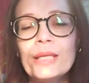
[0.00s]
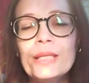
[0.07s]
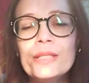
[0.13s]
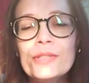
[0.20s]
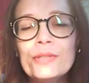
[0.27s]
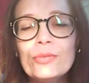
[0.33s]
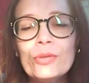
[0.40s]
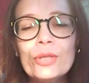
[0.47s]
И
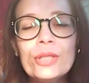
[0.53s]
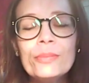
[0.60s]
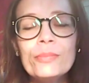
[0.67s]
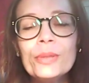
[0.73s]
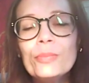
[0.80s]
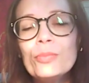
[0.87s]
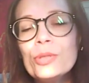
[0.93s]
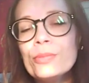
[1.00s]
сегодня
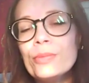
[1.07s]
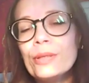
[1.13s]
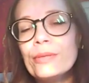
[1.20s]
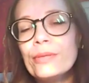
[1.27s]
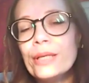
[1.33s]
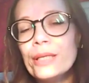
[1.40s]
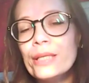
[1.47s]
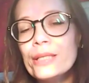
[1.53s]
мы будем
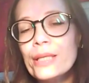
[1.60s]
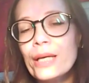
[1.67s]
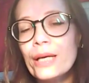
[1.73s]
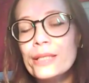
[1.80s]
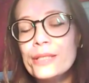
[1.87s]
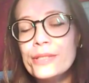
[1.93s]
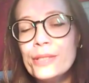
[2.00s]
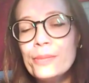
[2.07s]
говорить
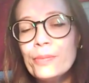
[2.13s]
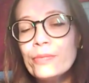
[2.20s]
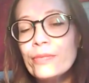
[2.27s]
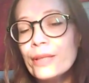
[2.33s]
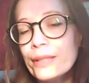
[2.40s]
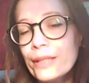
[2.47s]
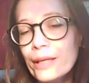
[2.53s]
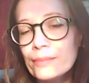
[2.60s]
о типе
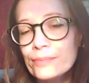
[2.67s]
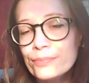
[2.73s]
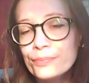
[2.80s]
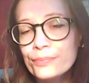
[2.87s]
вода.